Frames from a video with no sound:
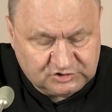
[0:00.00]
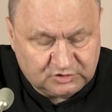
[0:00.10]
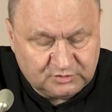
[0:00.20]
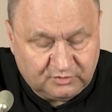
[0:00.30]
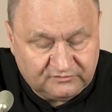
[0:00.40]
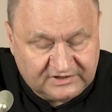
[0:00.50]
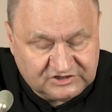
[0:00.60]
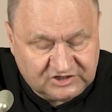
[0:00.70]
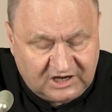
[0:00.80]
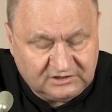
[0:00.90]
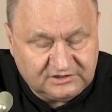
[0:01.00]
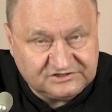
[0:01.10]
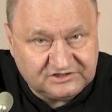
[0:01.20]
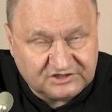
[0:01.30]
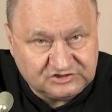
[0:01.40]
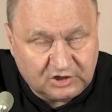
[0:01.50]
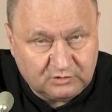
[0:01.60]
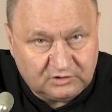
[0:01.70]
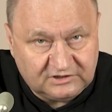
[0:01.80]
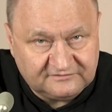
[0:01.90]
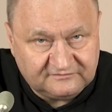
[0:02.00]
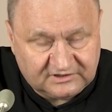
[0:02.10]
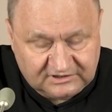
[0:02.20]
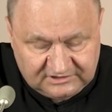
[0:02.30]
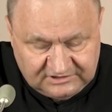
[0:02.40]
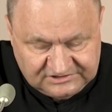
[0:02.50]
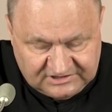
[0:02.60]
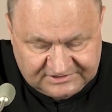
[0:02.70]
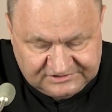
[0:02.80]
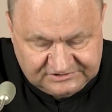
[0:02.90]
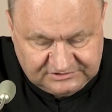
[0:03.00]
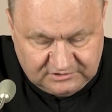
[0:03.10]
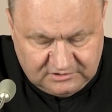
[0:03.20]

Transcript: się odpowiedzialny za dzieło ewangelizacji